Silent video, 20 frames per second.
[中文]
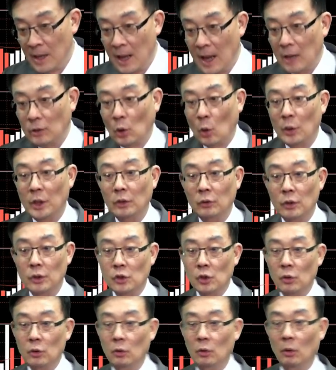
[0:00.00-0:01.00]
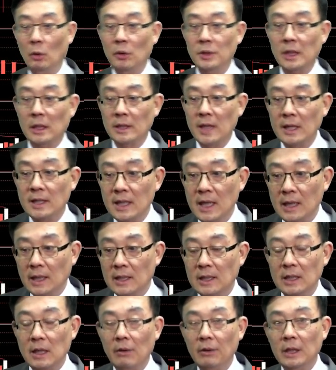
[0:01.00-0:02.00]
啊，当然对讲，我想在这
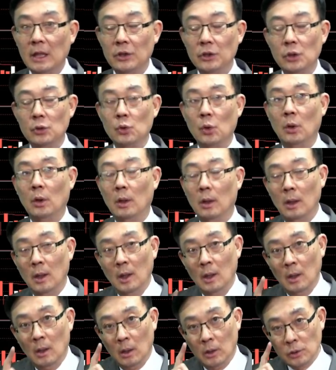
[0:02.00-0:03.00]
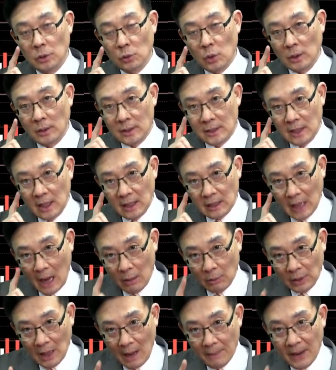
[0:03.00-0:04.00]
个阶段点就是说哈，我就说这个
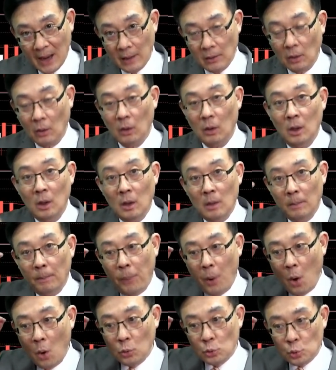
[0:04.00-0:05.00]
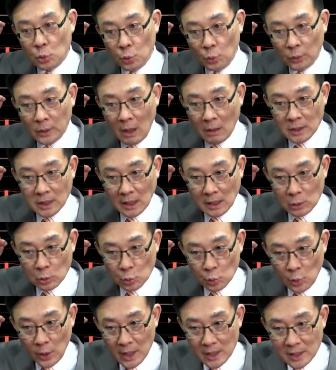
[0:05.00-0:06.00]
台股大盘。哈，碰触到这个
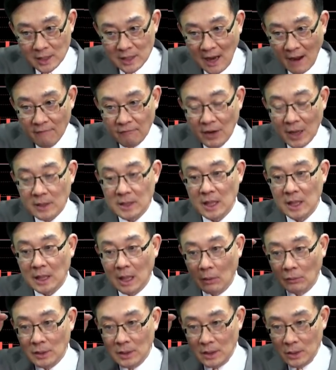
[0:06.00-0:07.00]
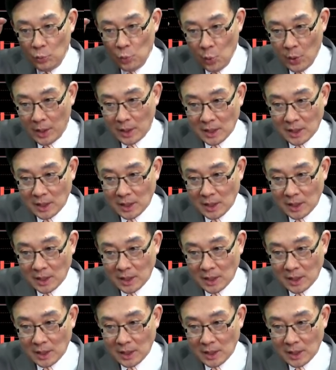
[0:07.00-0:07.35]
最上方这条月